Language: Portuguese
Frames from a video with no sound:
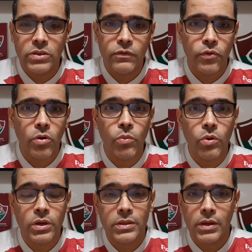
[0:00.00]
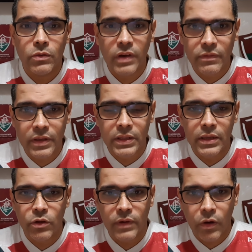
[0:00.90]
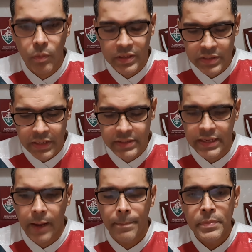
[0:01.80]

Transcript: informou que não vai vender, não vai comercializar.